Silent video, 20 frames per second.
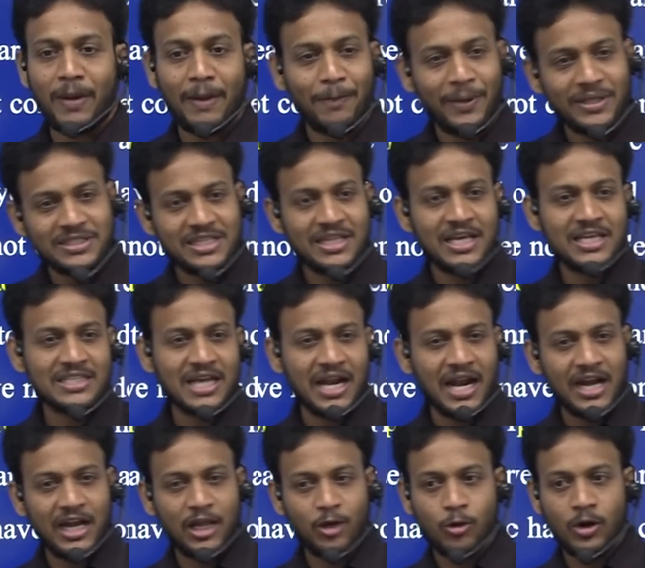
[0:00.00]
ప్రపంచ
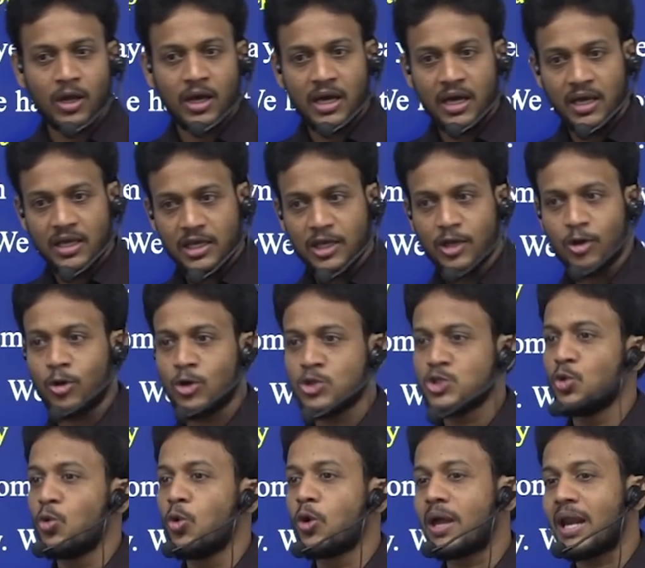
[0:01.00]
దేశాలన్నీ కూడా
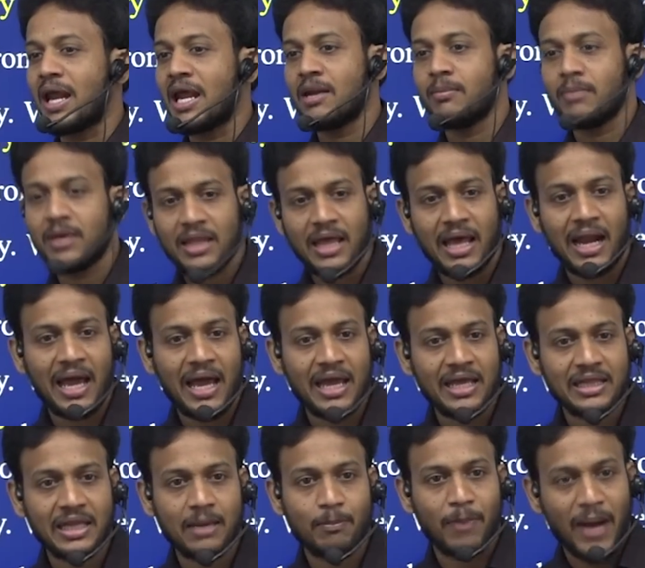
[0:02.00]
ఈరోజు ఉక్రెయిన్ మీద ఎలా
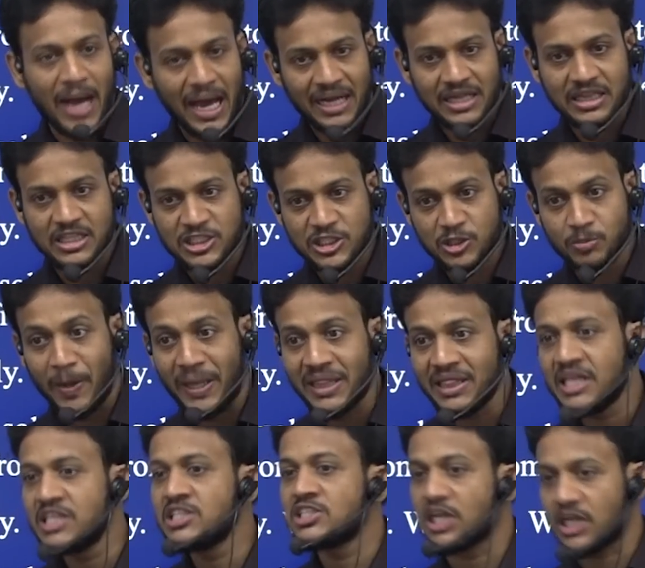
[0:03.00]
అయితే భారత్
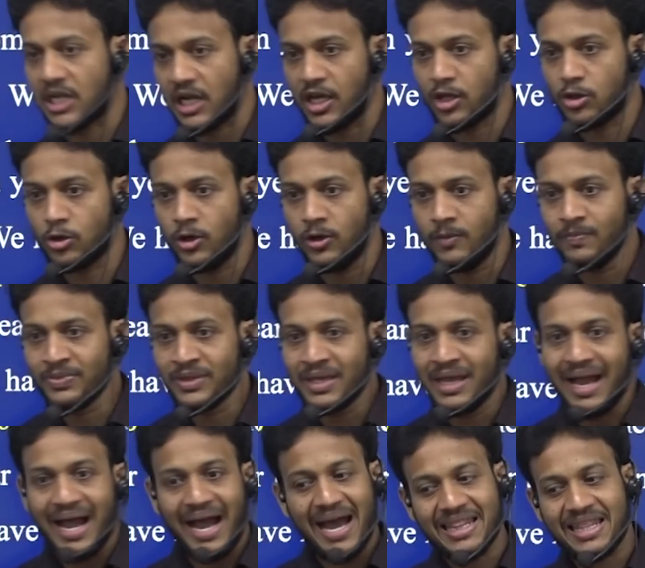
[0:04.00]
స్పందించట్లేదో
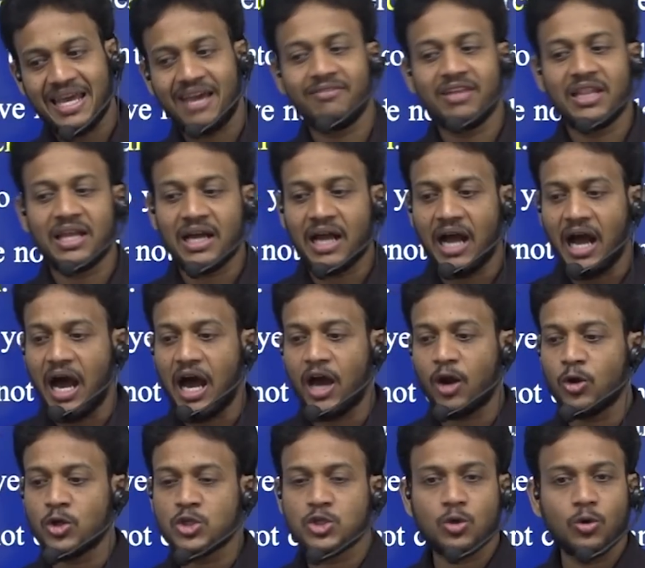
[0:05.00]
అదేవిధంగా ఆ
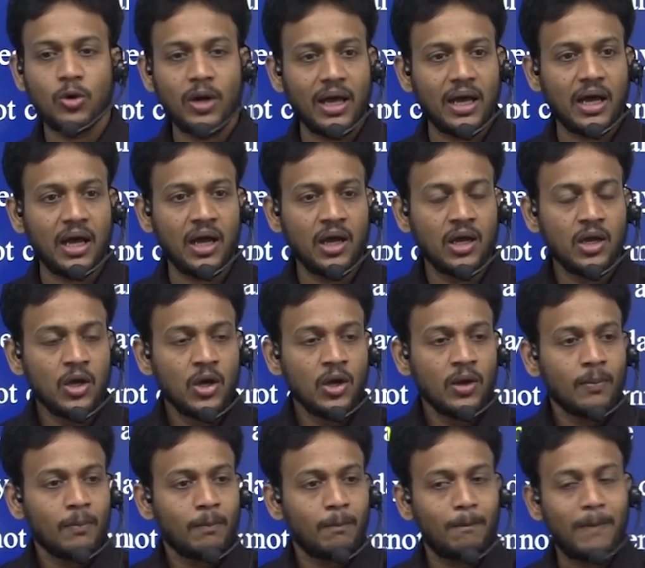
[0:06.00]
రోజు కూడా
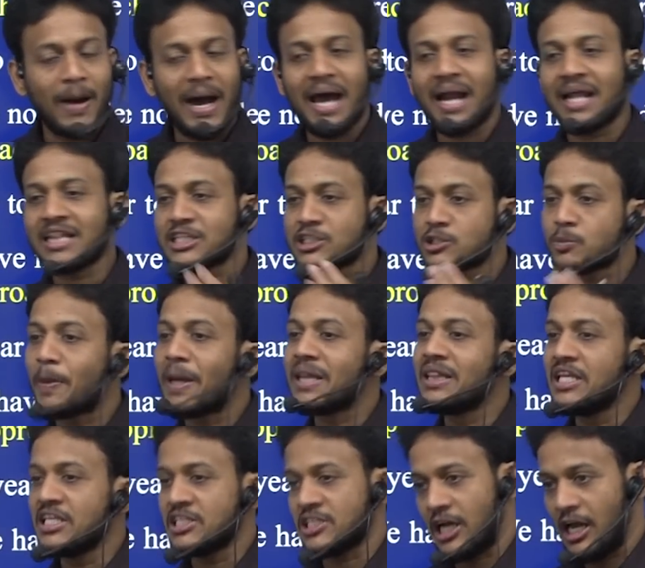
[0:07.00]
భారత్
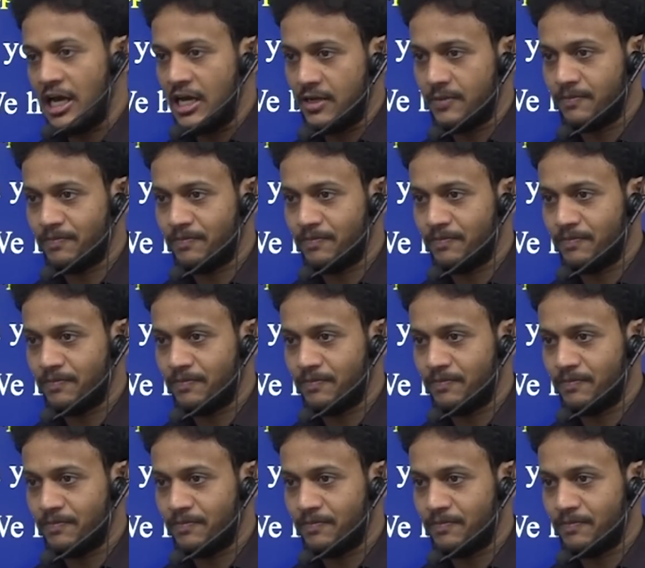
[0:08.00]
స్పందించలా